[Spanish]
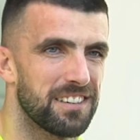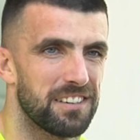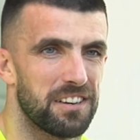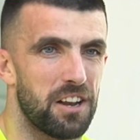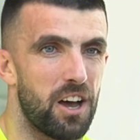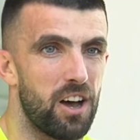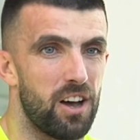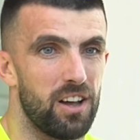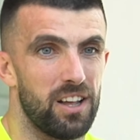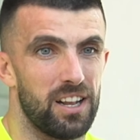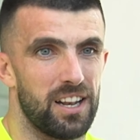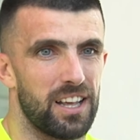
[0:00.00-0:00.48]

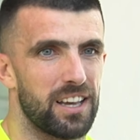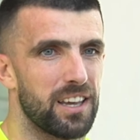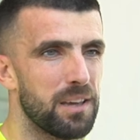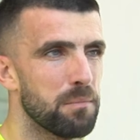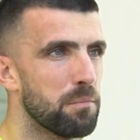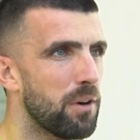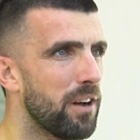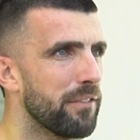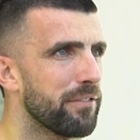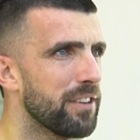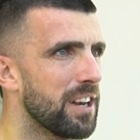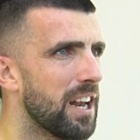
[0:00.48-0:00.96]
No, el
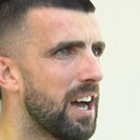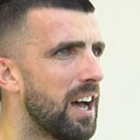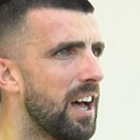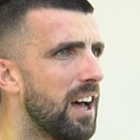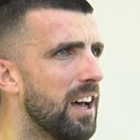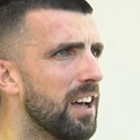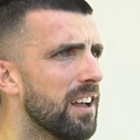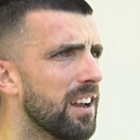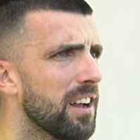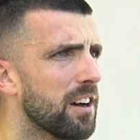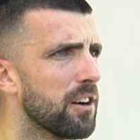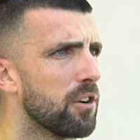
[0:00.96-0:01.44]
equipo al
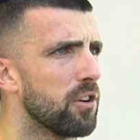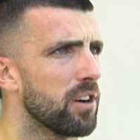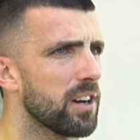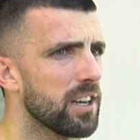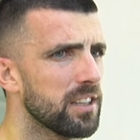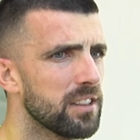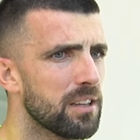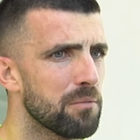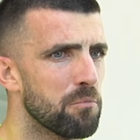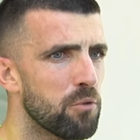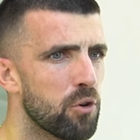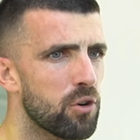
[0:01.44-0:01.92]
final eh, con
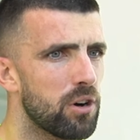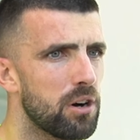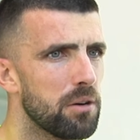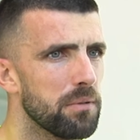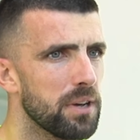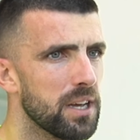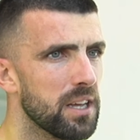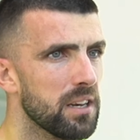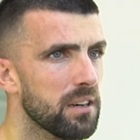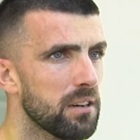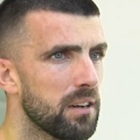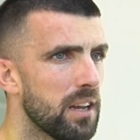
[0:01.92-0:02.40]
gente muy
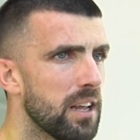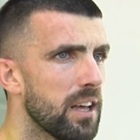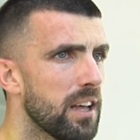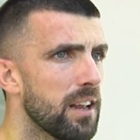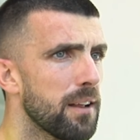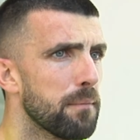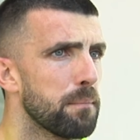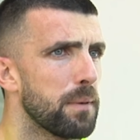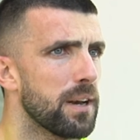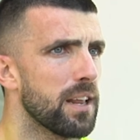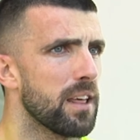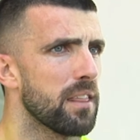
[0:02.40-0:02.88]
joven, eh,
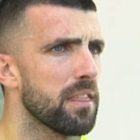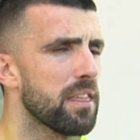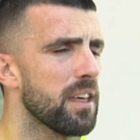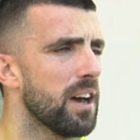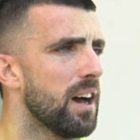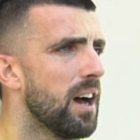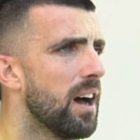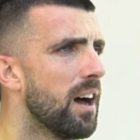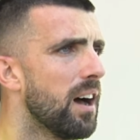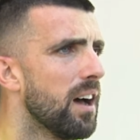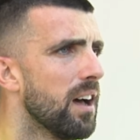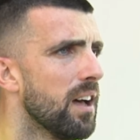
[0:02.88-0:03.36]

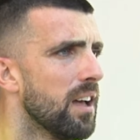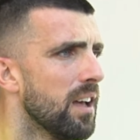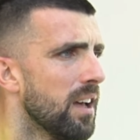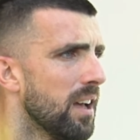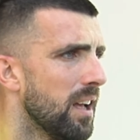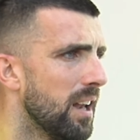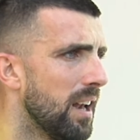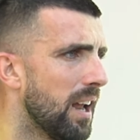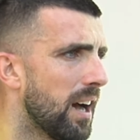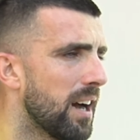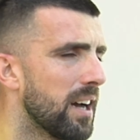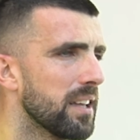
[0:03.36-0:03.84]
experiencia
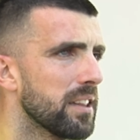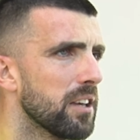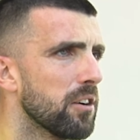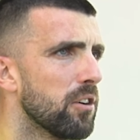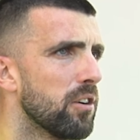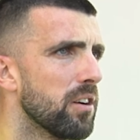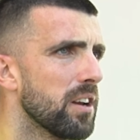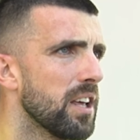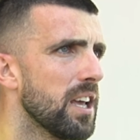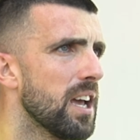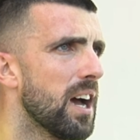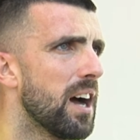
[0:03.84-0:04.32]
en la
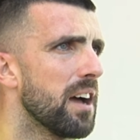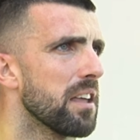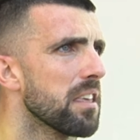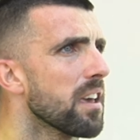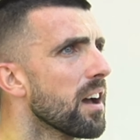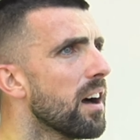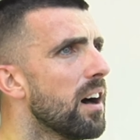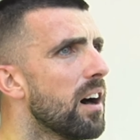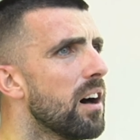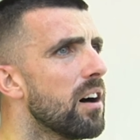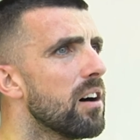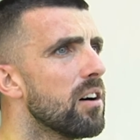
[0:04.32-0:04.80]
categoría, han
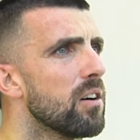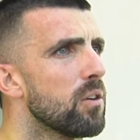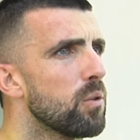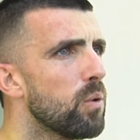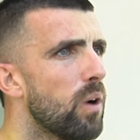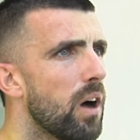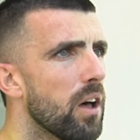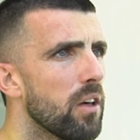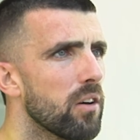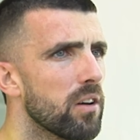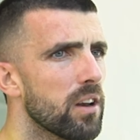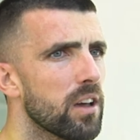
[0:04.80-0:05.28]
llegado
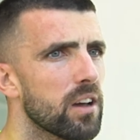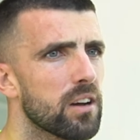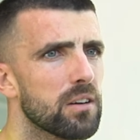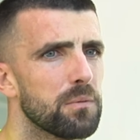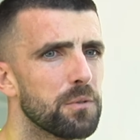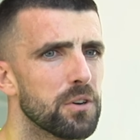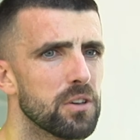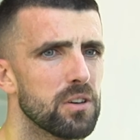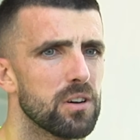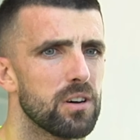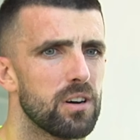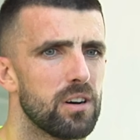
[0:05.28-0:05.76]
jugadores
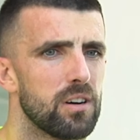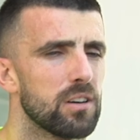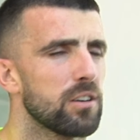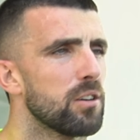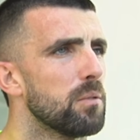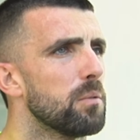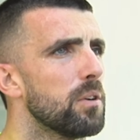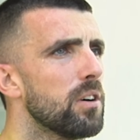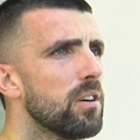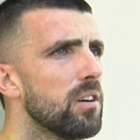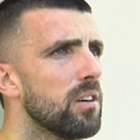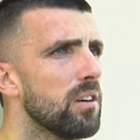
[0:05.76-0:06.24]
como yo,
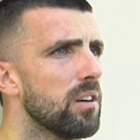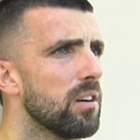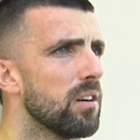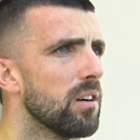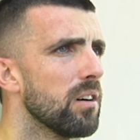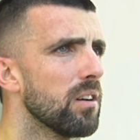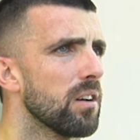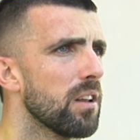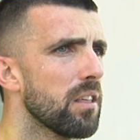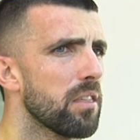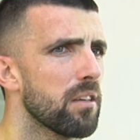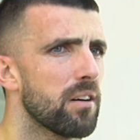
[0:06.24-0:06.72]

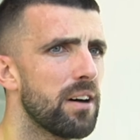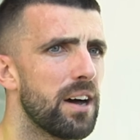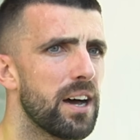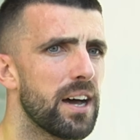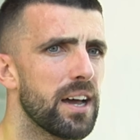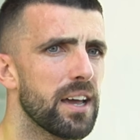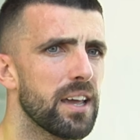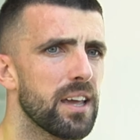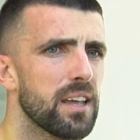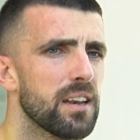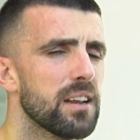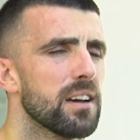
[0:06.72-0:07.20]
como
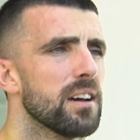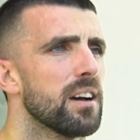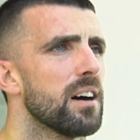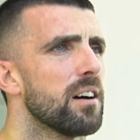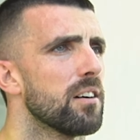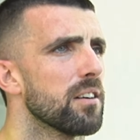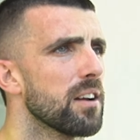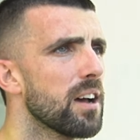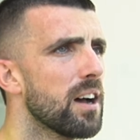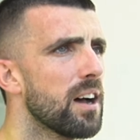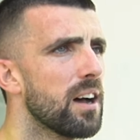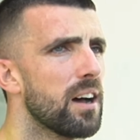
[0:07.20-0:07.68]
Lizoain,
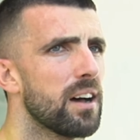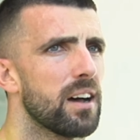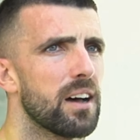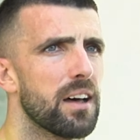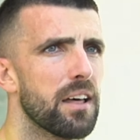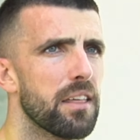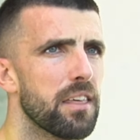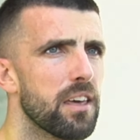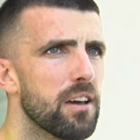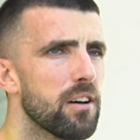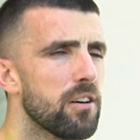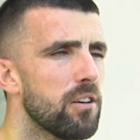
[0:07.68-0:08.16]

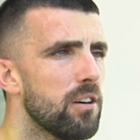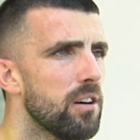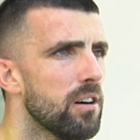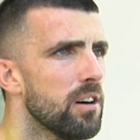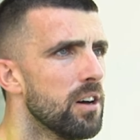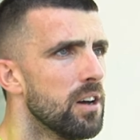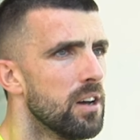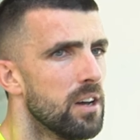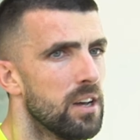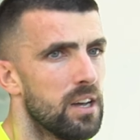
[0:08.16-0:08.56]
ahora Diego